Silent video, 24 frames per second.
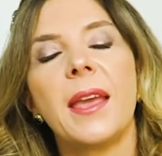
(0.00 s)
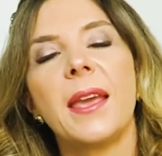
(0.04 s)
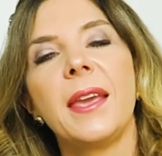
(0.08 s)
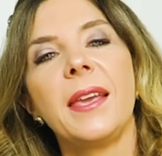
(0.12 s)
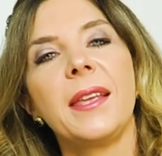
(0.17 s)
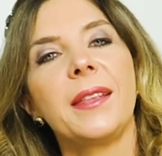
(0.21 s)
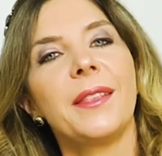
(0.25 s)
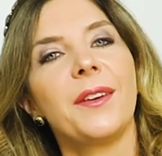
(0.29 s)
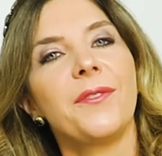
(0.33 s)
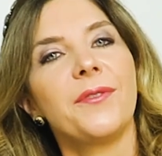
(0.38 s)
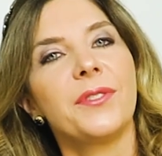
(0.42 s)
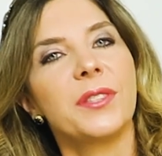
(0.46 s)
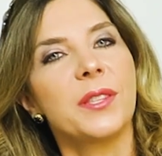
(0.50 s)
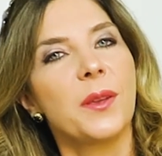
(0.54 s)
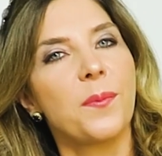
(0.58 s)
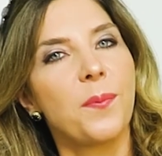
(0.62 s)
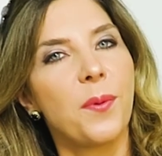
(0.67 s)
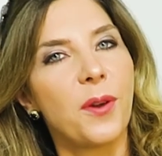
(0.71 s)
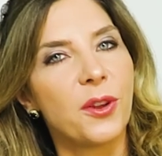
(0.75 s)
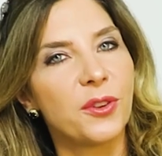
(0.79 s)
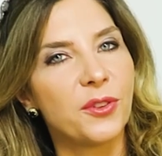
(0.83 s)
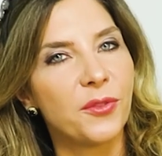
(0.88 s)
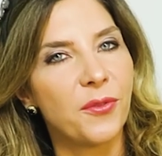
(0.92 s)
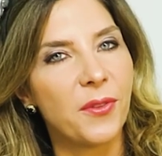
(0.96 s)
Então você
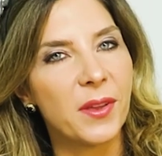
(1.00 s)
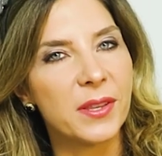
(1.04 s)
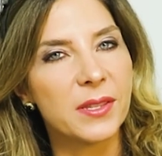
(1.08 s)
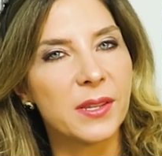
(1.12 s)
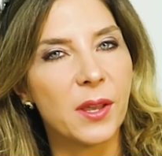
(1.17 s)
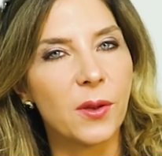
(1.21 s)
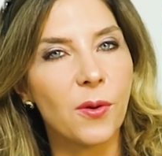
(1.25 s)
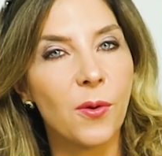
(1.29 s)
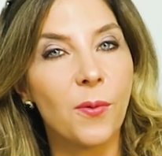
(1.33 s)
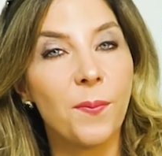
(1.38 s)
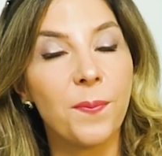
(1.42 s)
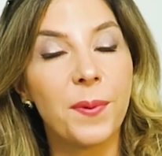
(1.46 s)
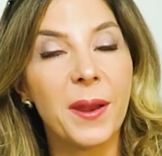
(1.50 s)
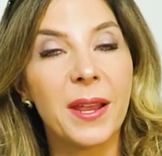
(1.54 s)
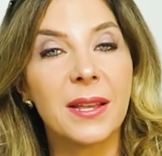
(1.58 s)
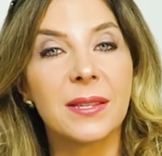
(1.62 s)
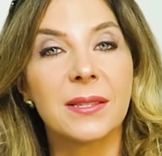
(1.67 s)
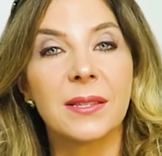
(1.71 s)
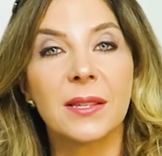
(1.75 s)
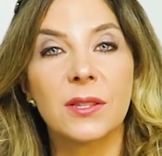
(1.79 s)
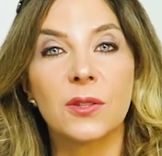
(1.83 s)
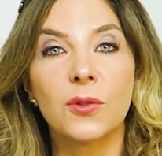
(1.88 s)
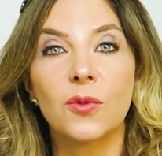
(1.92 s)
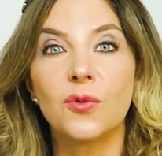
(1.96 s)
pode fazer
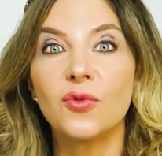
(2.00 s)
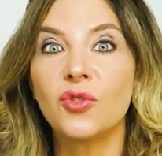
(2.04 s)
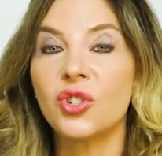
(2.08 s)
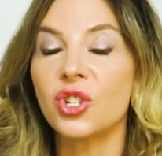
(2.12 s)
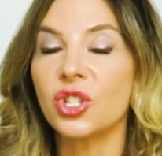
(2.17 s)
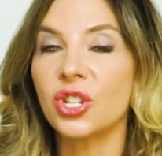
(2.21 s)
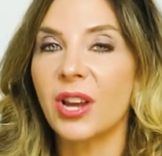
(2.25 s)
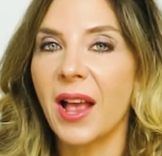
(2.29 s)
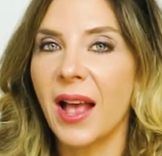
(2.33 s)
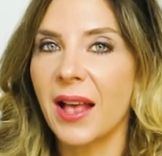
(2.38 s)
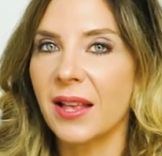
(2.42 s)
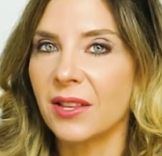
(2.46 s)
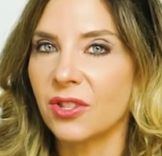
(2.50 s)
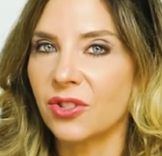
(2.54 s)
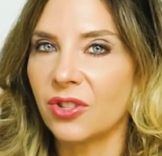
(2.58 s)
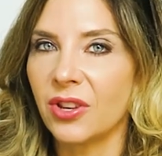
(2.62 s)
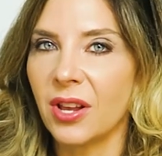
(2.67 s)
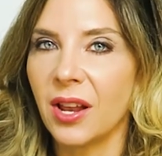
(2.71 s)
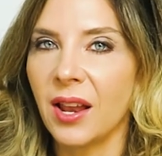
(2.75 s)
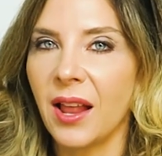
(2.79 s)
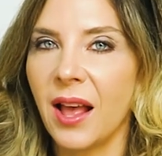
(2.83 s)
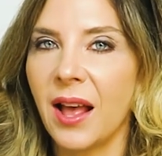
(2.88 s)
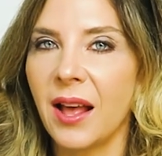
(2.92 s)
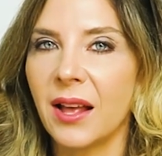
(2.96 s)
compressas com chás
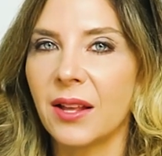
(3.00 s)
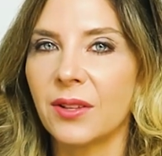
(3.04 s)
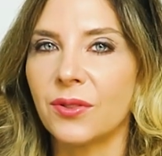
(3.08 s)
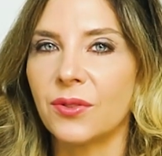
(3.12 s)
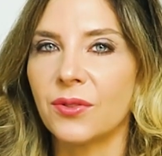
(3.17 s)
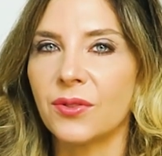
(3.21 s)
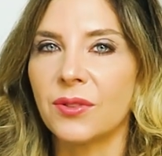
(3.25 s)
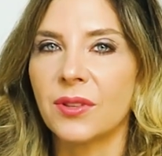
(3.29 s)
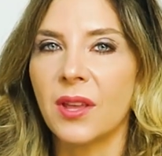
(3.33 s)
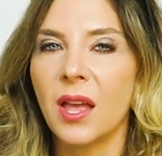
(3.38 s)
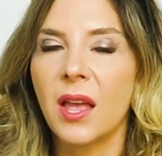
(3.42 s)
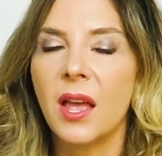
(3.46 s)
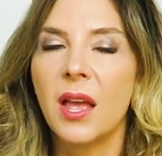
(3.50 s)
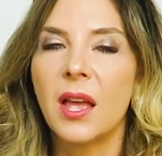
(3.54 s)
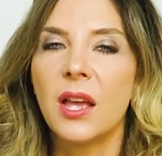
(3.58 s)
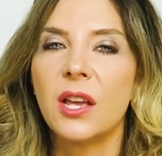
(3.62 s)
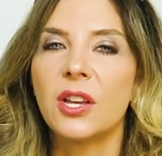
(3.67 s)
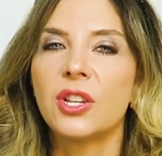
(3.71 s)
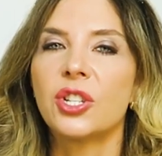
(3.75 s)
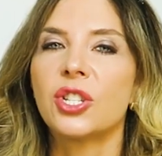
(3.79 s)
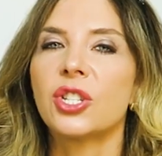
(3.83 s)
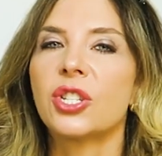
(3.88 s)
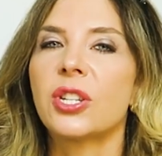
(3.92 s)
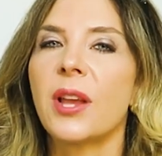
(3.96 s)
gelados,
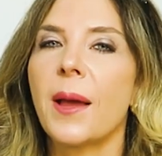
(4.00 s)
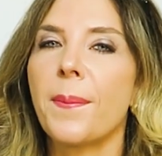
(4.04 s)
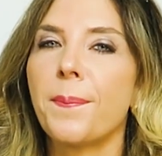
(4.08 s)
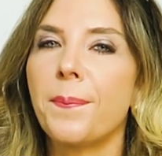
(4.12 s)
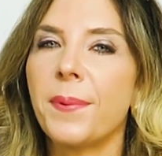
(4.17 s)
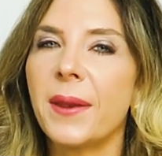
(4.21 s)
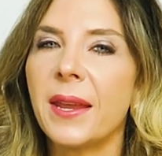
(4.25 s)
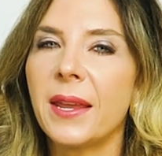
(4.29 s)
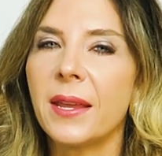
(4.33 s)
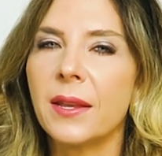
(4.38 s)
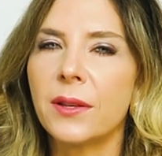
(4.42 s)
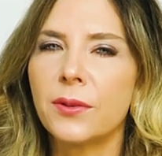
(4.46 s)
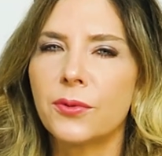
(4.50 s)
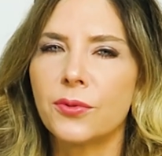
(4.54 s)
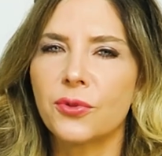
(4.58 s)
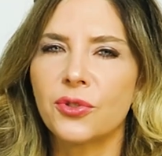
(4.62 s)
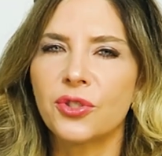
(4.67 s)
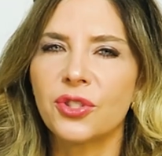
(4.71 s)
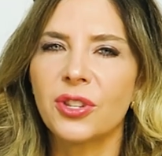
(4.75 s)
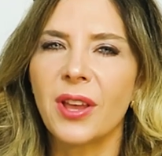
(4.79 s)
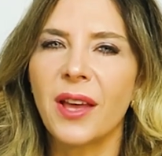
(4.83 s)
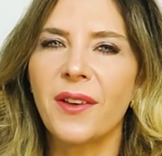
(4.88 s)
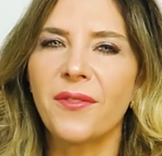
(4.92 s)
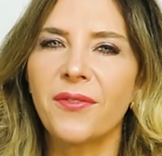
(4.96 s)
chá preto,
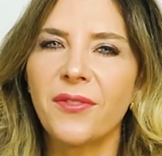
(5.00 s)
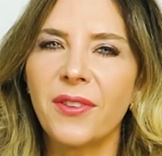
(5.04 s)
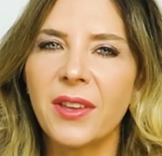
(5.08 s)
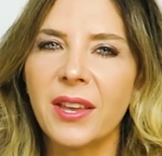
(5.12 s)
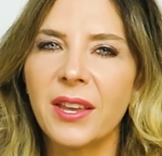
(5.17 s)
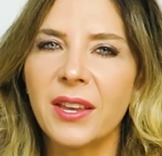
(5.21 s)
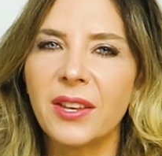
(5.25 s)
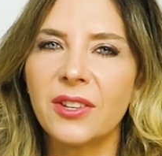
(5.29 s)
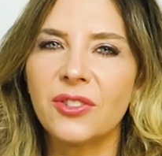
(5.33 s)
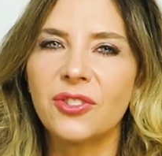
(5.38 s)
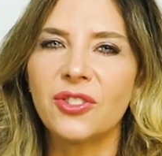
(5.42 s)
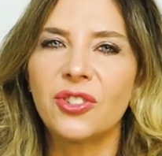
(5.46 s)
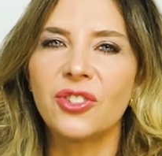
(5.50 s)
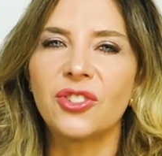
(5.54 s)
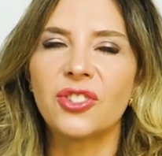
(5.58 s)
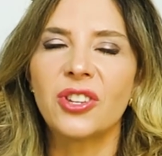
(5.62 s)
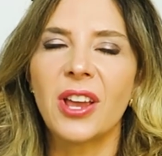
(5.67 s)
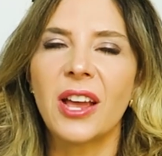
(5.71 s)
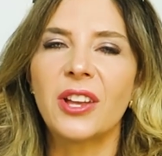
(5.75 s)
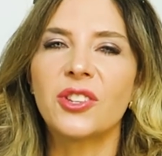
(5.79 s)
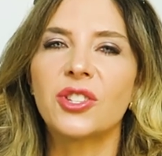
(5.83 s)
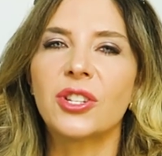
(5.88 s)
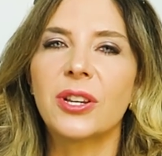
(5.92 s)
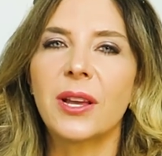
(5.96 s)
chá verde,
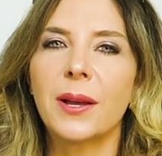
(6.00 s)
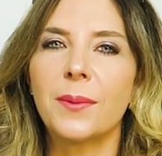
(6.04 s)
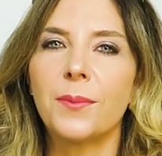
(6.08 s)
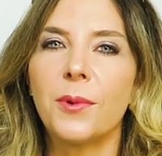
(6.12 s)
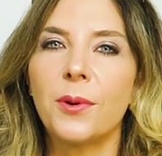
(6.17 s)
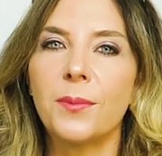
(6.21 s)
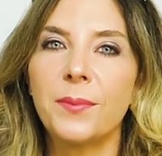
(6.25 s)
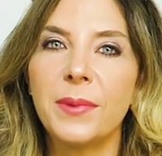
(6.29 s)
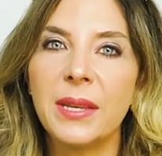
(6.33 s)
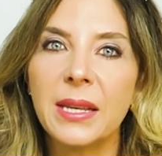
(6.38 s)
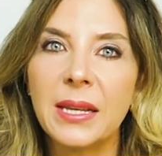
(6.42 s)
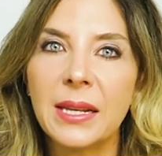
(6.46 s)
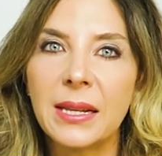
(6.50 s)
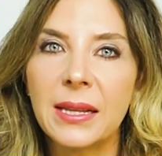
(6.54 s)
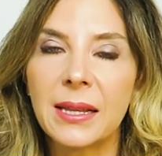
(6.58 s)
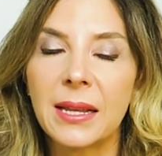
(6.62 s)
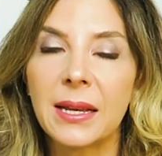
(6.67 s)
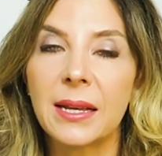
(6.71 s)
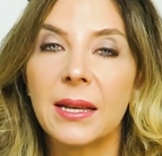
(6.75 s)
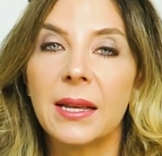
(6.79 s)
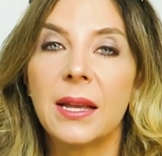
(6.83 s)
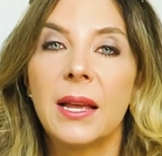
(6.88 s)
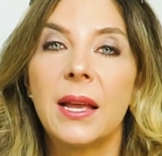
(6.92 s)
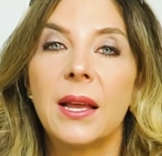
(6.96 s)
chá de
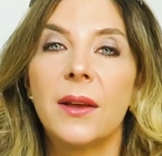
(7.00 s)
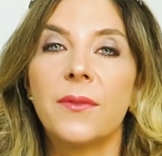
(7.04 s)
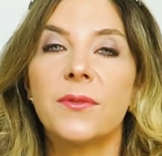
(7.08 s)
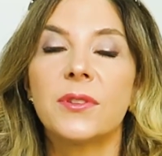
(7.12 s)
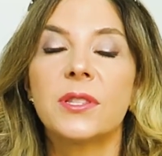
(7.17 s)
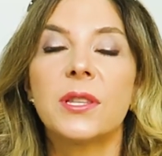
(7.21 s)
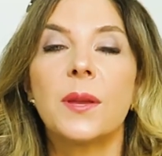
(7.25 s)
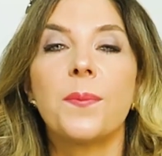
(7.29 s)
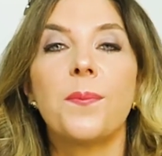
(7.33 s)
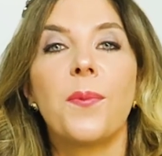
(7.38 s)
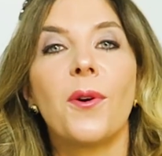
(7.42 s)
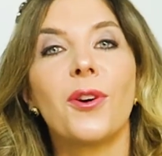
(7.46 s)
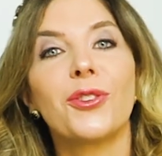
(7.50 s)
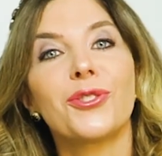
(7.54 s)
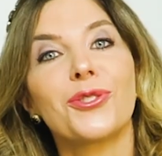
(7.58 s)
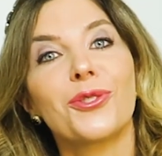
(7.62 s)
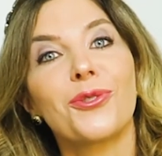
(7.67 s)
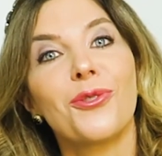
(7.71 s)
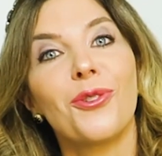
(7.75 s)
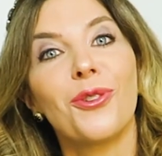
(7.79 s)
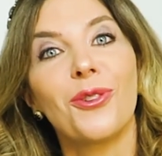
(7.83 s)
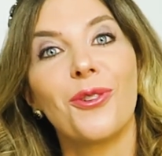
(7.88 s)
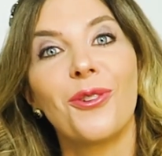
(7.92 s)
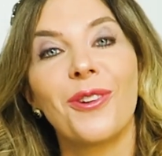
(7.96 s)
camomila. Você pode
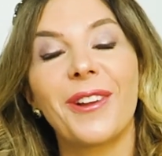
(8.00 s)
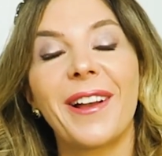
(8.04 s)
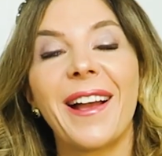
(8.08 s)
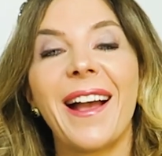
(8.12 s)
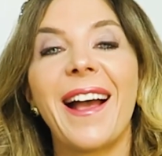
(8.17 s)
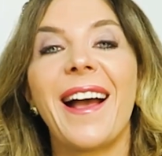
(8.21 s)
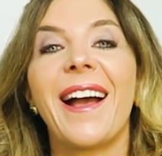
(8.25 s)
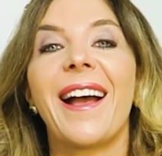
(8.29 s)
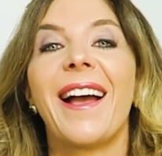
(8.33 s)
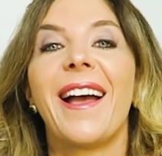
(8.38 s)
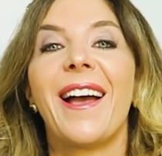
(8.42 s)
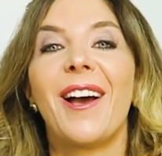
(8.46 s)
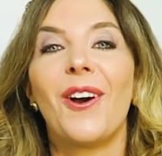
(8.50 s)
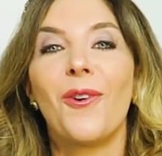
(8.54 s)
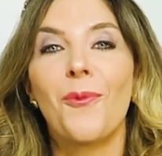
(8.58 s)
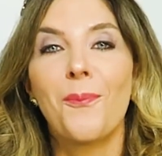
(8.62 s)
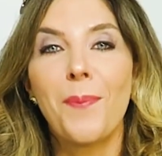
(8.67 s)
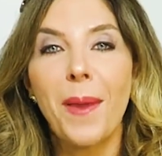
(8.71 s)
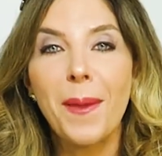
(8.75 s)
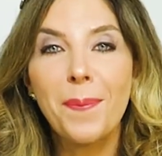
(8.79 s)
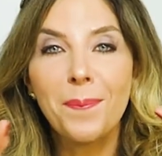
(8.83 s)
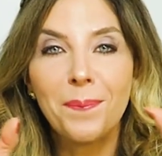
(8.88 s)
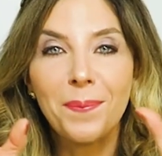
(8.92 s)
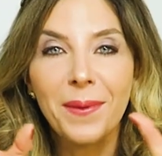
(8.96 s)
colocar
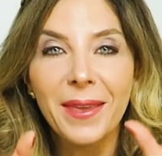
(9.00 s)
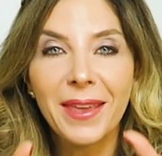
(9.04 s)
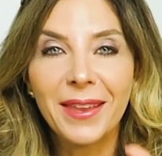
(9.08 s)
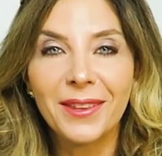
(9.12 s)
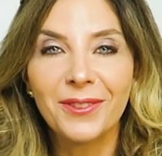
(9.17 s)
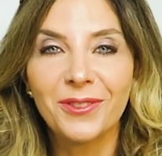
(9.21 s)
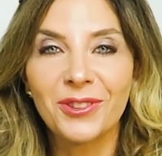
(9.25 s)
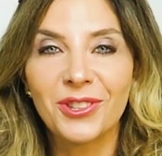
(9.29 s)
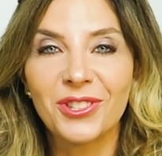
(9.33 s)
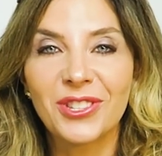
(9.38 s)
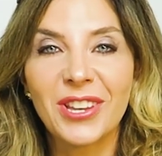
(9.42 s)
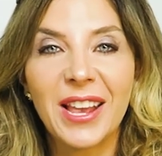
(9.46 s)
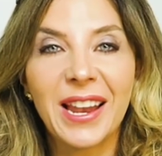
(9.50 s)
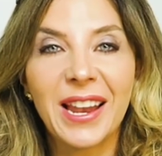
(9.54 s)
pepinos